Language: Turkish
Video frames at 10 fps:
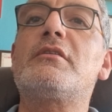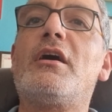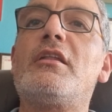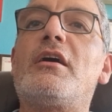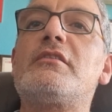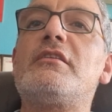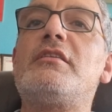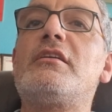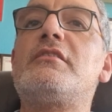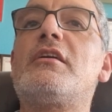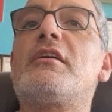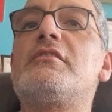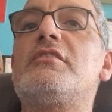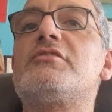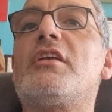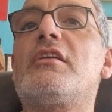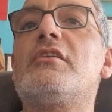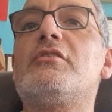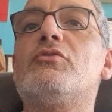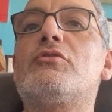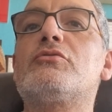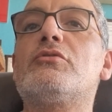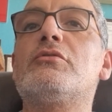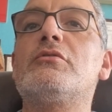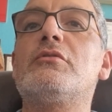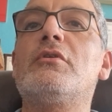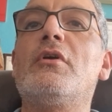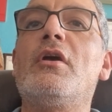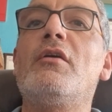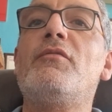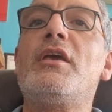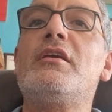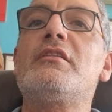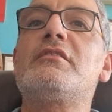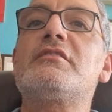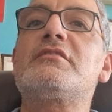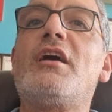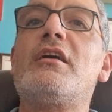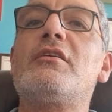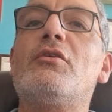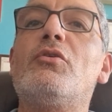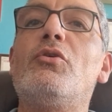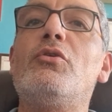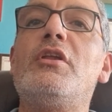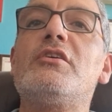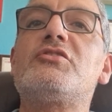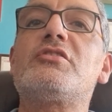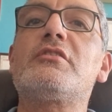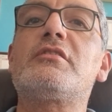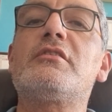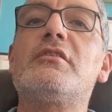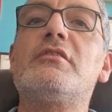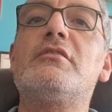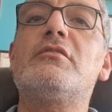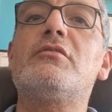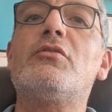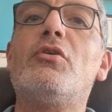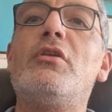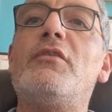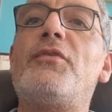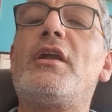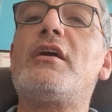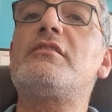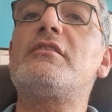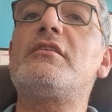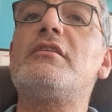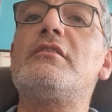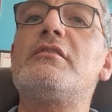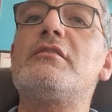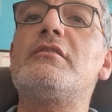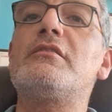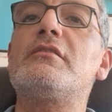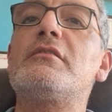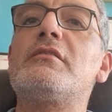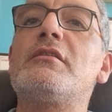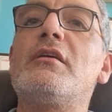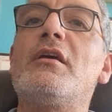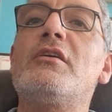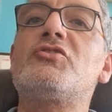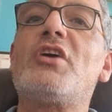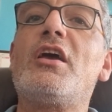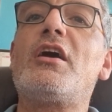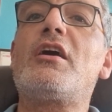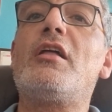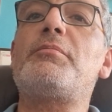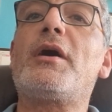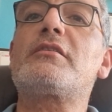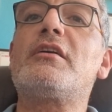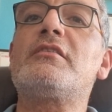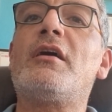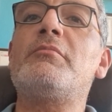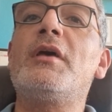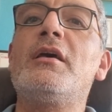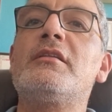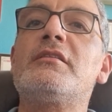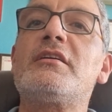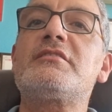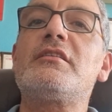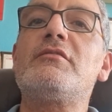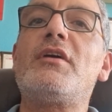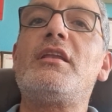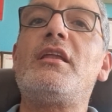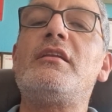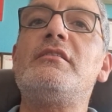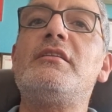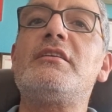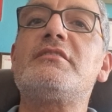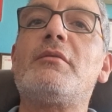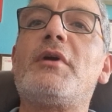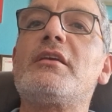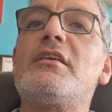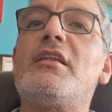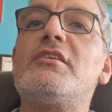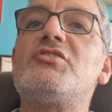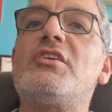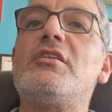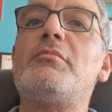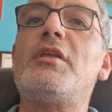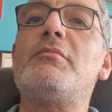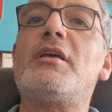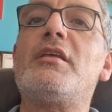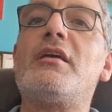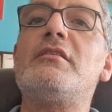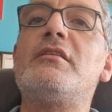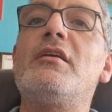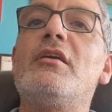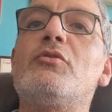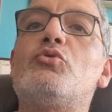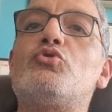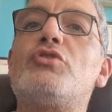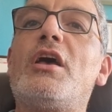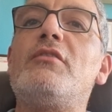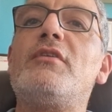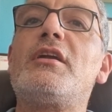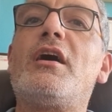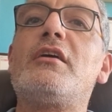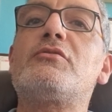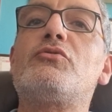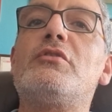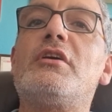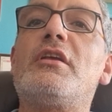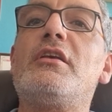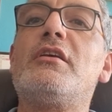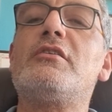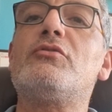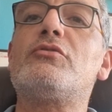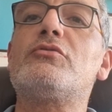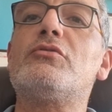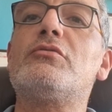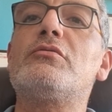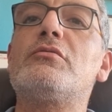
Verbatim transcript: Dağlarda tek tek ateşler yanıyordu. Ve yıldızlar öyle ışıltılı, öyle ferahtı ki şaya kalpaklı adam nasıl ve ne, ne zaman geleceğini bilmeden güzel ve rahat günlere inanıyordu.